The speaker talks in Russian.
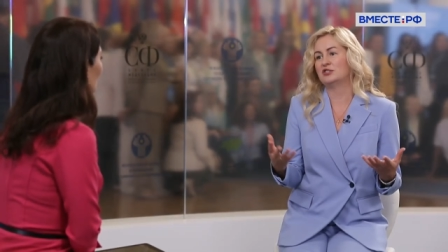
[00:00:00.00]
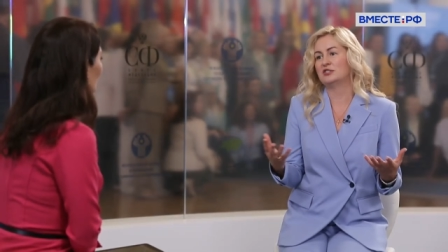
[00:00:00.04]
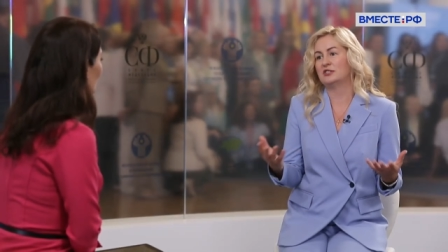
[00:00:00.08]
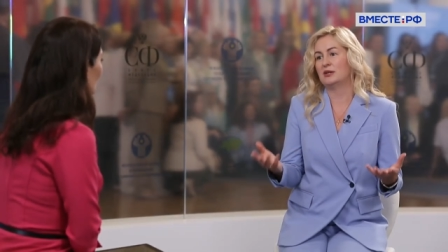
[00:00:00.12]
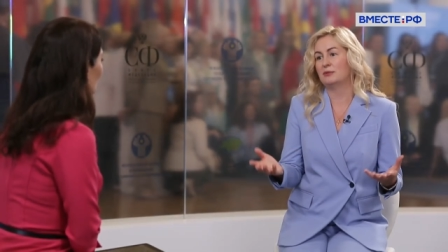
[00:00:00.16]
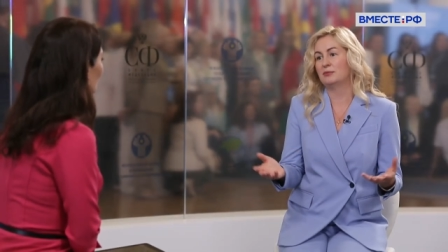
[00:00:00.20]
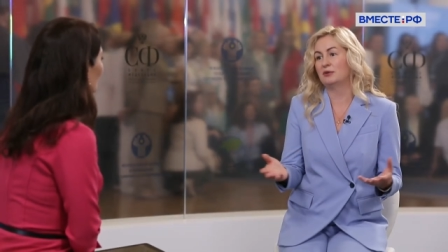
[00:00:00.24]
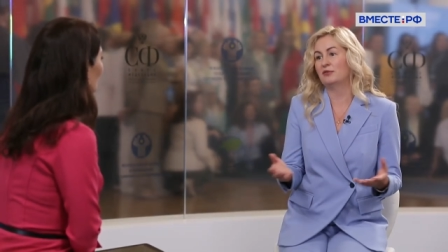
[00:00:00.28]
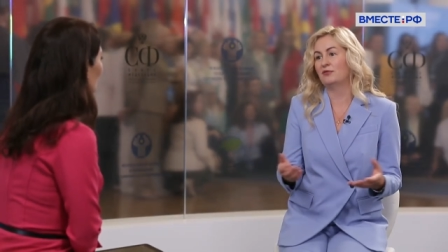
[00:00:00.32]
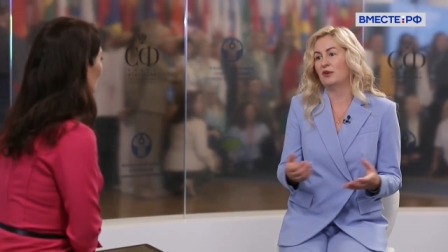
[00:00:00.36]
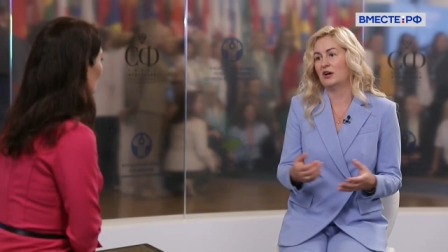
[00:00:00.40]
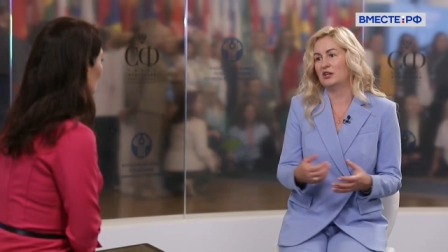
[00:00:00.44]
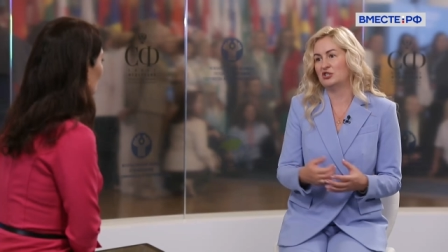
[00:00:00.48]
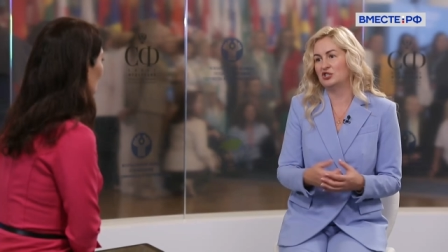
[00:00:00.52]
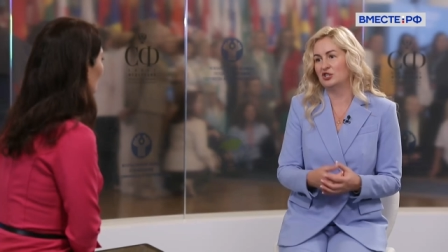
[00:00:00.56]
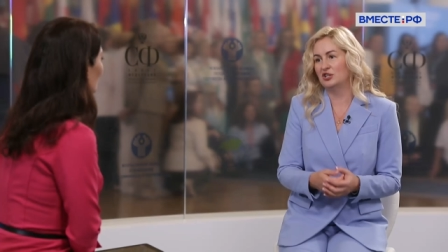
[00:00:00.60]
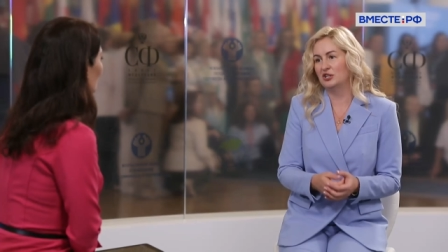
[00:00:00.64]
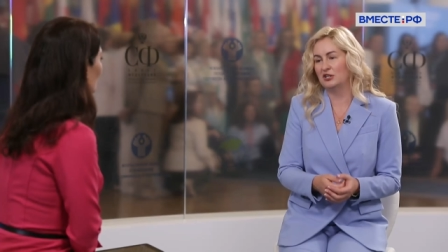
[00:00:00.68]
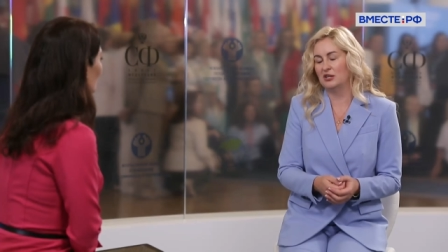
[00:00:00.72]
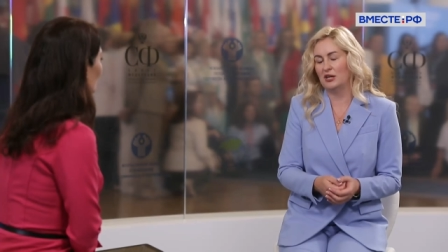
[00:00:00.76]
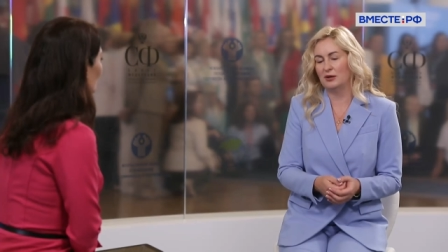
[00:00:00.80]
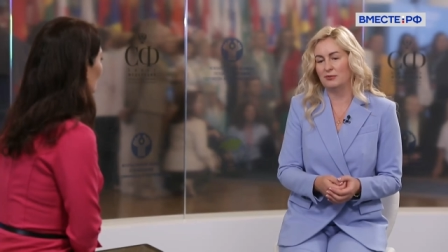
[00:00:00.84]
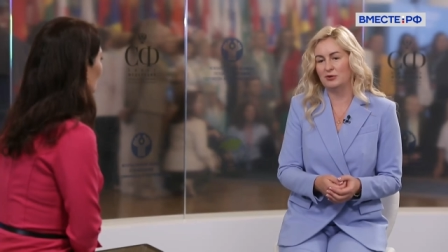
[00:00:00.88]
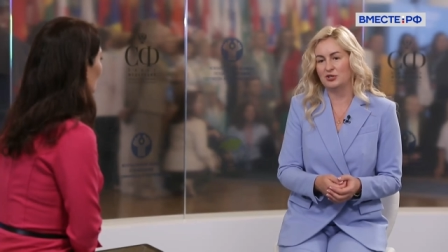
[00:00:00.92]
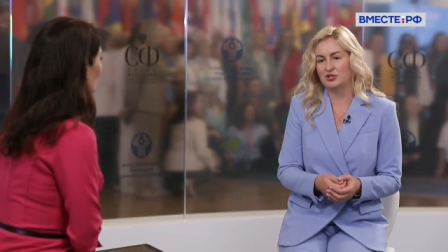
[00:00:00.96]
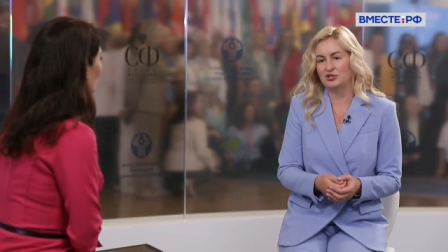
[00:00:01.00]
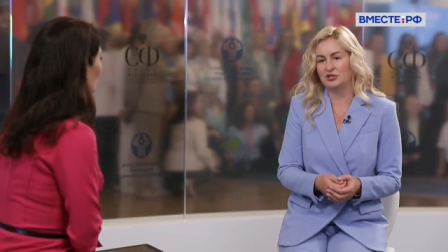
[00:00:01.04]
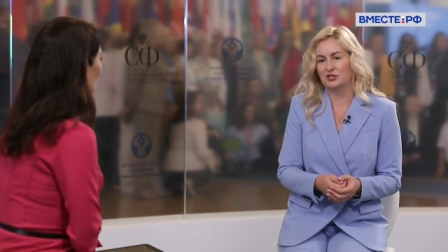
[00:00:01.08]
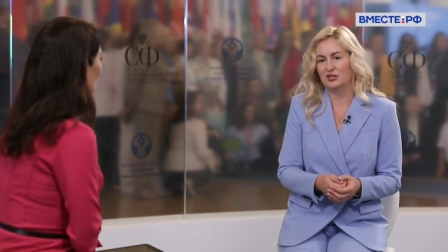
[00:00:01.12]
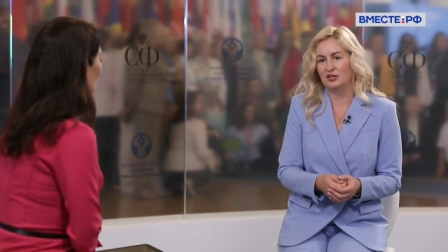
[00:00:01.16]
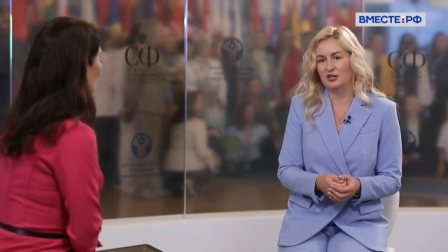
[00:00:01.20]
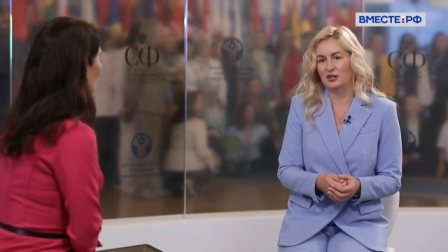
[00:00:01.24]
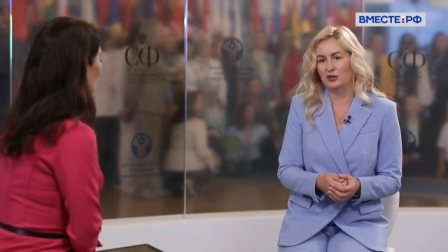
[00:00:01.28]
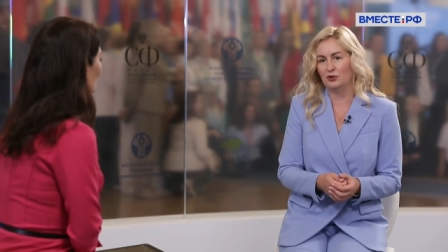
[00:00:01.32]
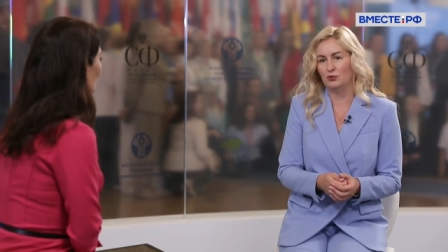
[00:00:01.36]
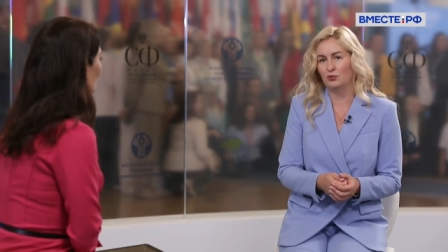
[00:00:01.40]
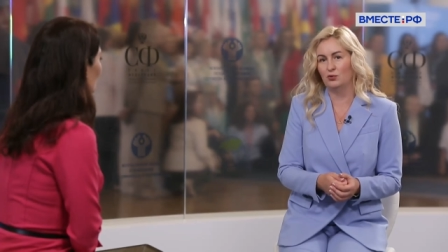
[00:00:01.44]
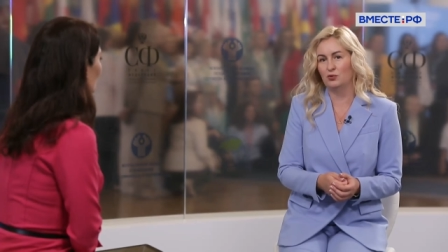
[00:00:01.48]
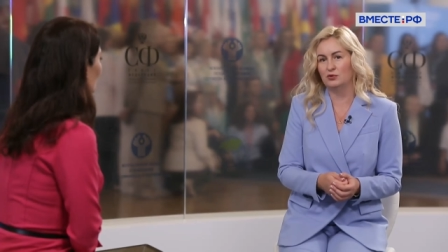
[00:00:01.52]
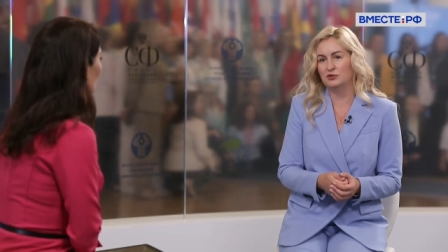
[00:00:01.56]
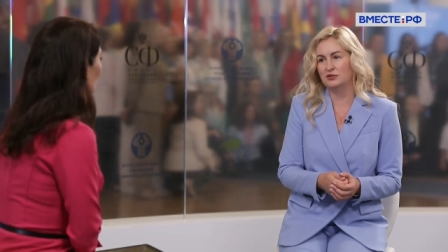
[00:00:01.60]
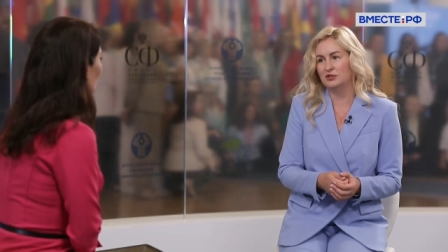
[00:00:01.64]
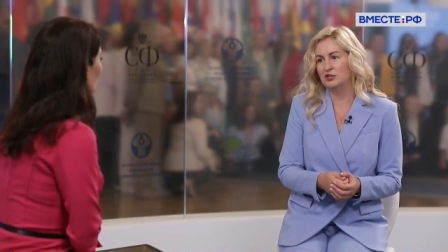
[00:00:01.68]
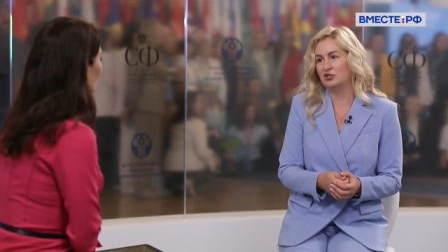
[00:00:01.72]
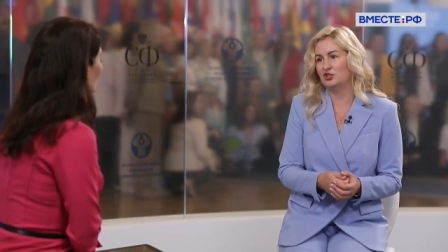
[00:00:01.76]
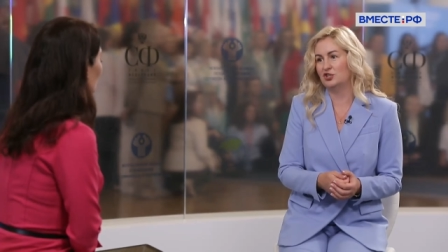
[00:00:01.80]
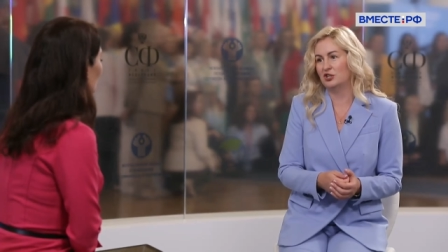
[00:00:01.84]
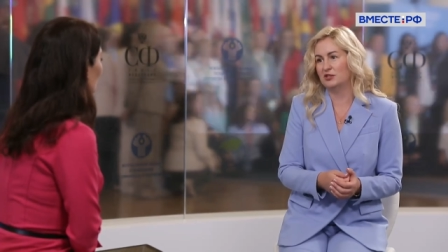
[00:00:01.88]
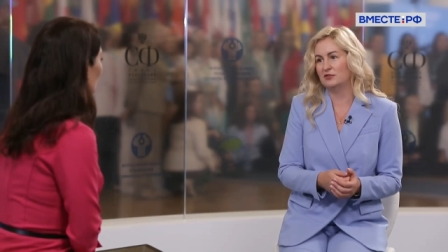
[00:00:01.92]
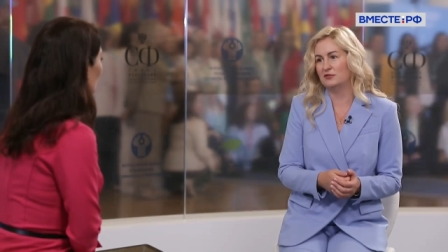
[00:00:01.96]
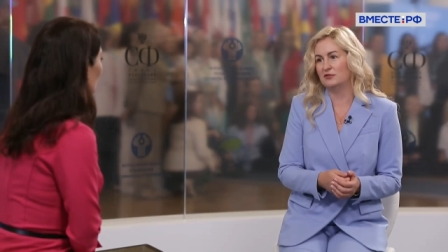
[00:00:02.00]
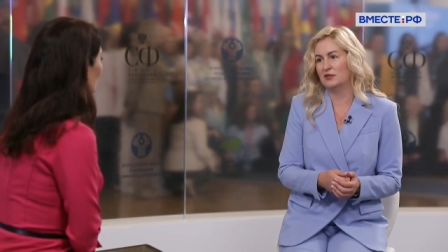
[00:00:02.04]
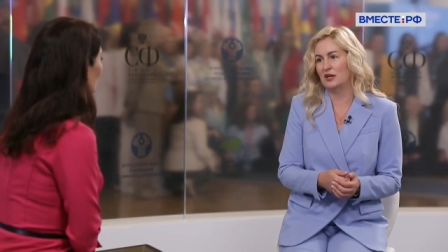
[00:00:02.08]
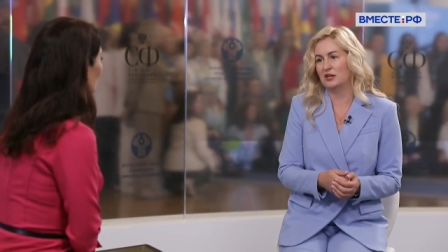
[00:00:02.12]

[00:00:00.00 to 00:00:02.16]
самый важный экономический регион сейчас в